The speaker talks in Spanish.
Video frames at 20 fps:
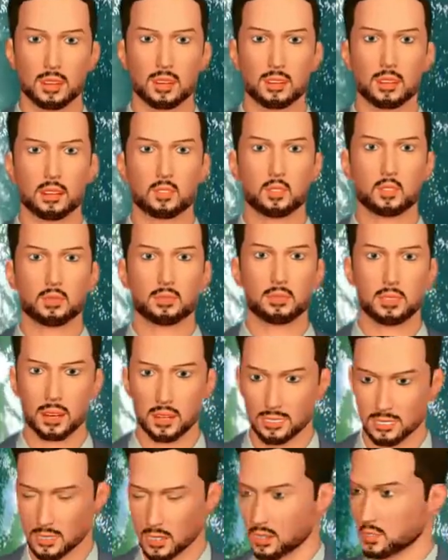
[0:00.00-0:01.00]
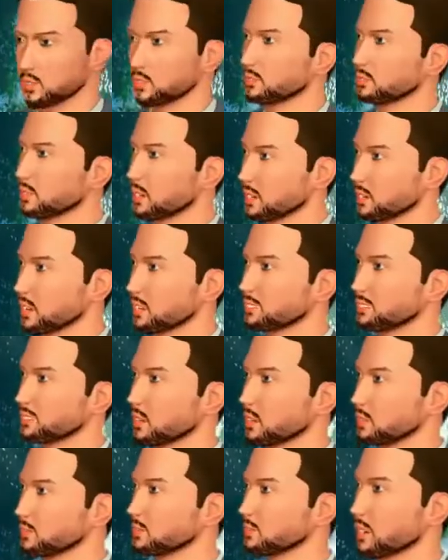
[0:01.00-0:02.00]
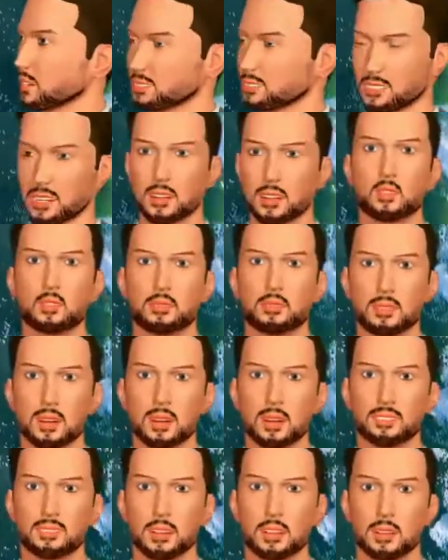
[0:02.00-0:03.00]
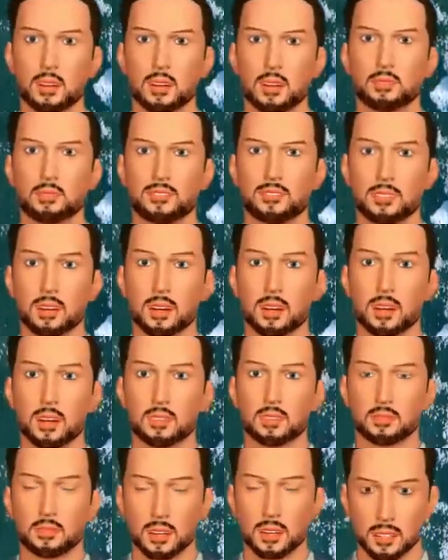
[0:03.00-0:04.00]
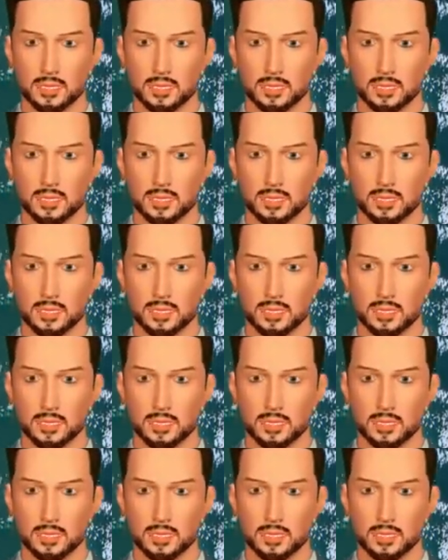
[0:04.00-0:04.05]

hoy te traemos las principales razones del por qué tu negocio falla.